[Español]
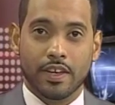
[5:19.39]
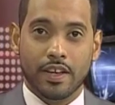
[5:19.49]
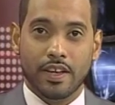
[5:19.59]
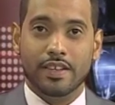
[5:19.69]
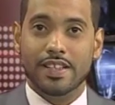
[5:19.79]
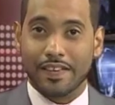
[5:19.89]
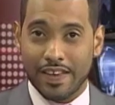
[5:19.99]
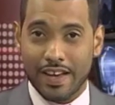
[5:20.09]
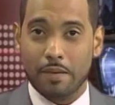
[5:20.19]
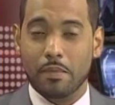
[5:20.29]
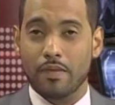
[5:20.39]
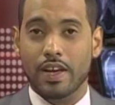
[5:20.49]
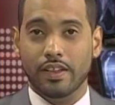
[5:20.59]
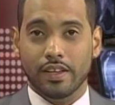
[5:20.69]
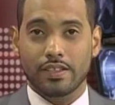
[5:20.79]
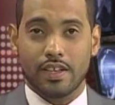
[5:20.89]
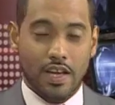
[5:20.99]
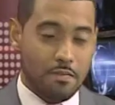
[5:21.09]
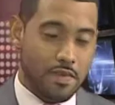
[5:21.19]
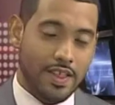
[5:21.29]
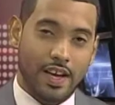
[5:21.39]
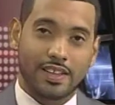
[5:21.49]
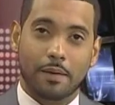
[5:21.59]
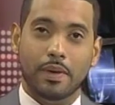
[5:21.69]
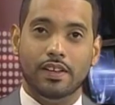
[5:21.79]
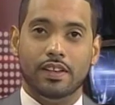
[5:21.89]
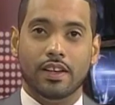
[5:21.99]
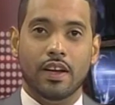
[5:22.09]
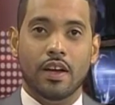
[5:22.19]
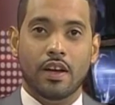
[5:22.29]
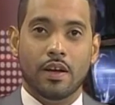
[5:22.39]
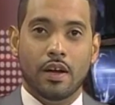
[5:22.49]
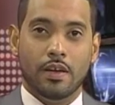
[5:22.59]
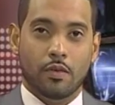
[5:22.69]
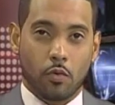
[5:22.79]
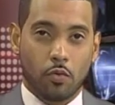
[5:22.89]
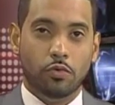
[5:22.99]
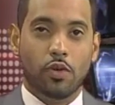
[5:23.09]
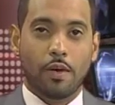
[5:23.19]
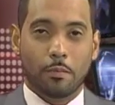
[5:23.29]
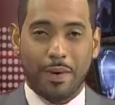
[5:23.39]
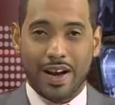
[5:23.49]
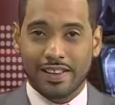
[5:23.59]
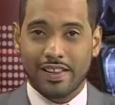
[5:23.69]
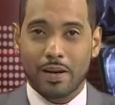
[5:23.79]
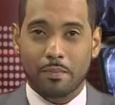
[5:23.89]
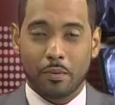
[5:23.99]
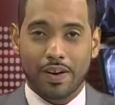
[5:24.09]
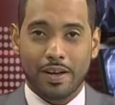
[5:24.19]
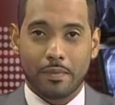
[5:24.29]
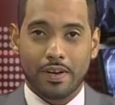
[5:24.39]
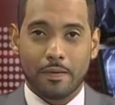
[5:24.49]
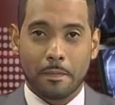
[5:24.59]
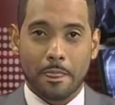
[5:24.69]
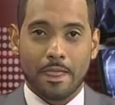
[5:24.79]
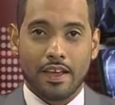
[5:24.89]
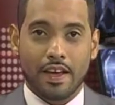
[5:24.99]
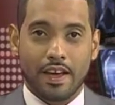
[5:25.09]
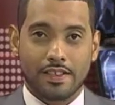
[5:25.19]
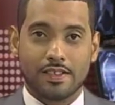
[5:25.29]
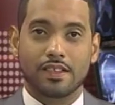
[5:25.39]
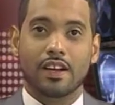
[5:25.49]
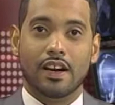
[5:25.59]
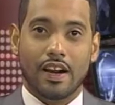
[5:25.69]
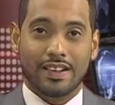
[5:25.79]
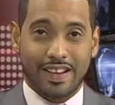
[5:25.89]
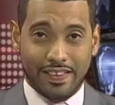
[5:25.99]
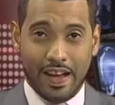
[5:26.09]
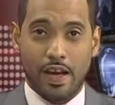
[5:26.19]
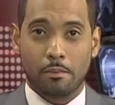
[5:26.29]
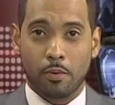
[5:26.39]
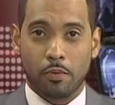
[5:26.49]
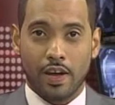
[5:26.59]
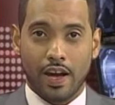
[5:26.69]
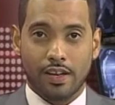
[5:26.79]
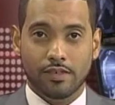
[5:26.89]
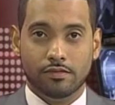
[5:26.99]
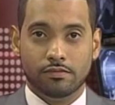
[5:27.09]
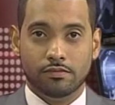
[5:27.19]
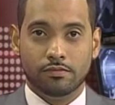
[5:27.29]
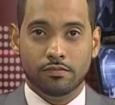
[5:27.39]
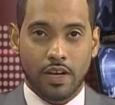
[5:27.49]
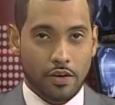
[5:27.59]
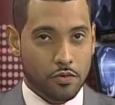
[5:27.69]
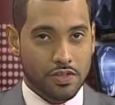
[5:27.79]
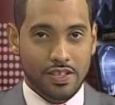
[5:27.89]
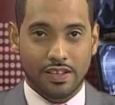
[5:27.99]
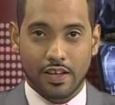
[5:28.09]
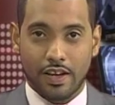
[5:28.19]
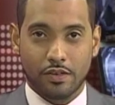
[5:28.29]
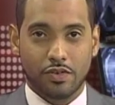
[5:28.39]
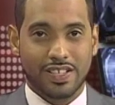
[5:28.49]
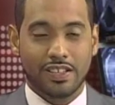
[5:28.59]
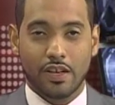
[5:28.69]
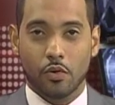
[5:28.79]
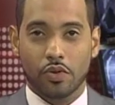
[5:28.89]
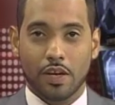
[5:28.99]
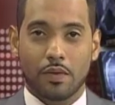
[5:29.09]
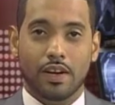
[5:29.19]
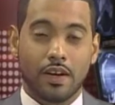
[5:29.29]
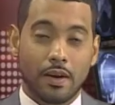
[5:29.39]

y se anegan viviendas inmediatamente. Una parte del problema es el drenaje pluvial. Eso es, eso es indiscutible.